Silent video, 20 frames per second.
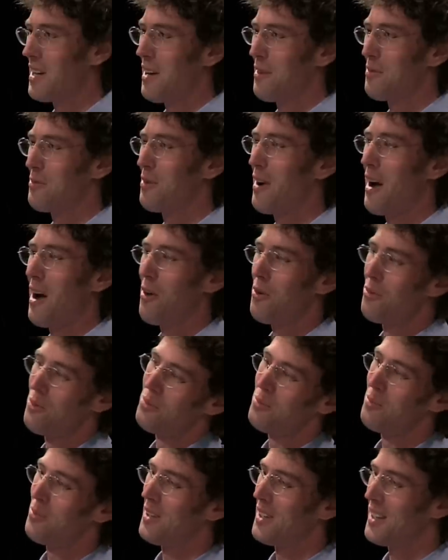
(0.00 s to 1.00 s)

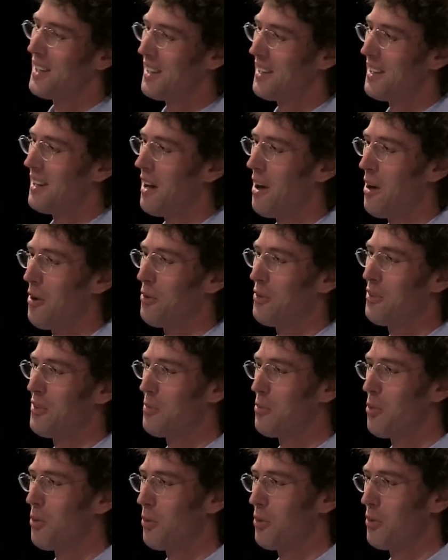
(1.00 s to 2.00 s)
Erfahrung bringen aus
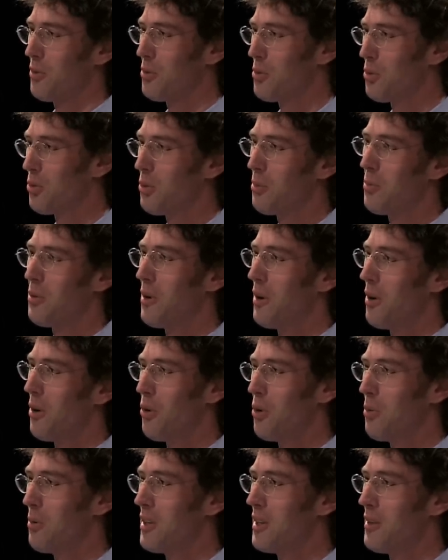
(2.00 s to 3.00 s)
dem Horoskop
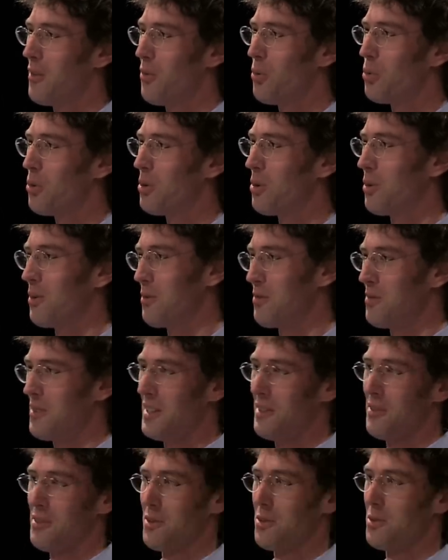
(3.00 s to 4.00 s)
über ja. die Zukunft
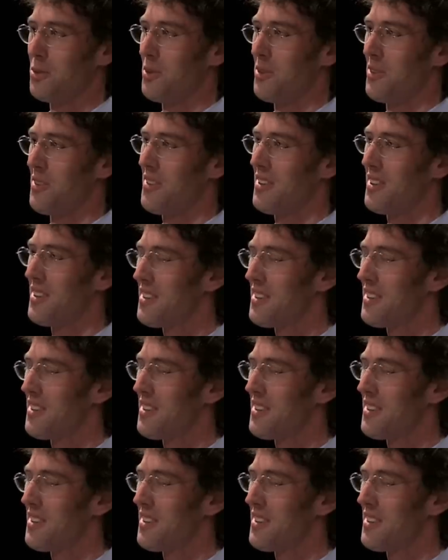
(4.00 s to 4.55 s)
dieser Kunst?